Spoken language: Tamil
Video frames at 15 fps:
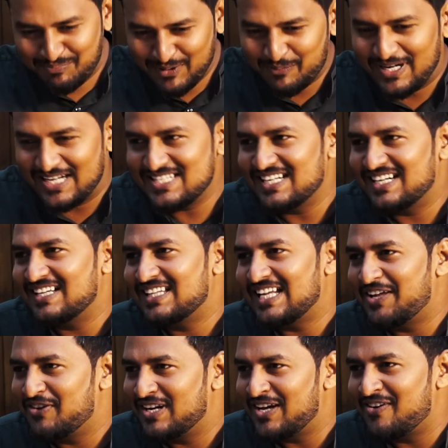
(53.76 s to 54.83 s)
இப்போ பாஜக
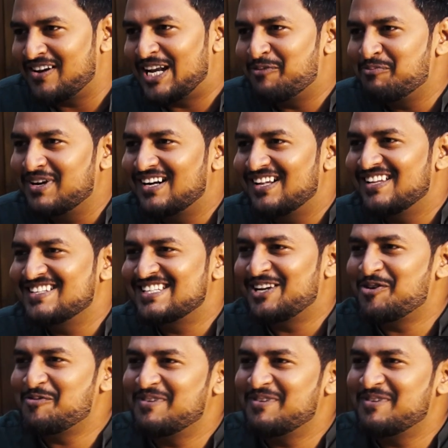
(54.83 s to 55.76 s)
தலைவருக்கே நண்பர்கள் தான் செலவு